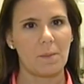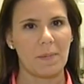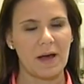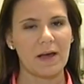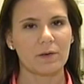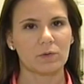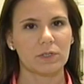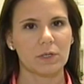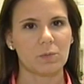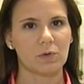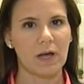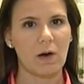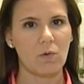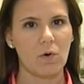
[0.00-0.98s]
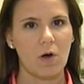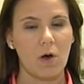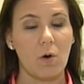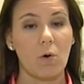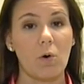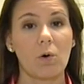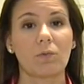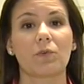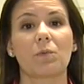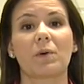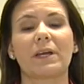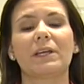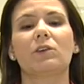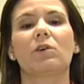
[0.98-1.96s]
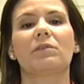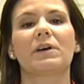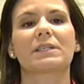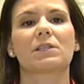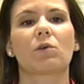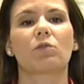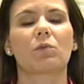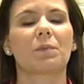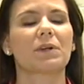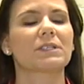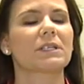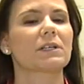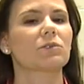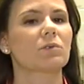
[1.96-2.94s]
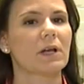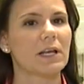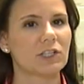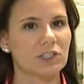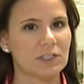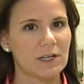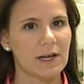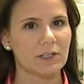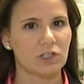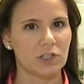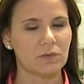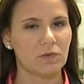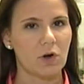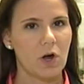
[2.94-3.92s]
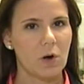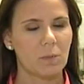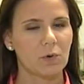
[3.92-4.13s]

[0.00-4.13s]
Para o tribunal, houve uma inovação no processo legislativo,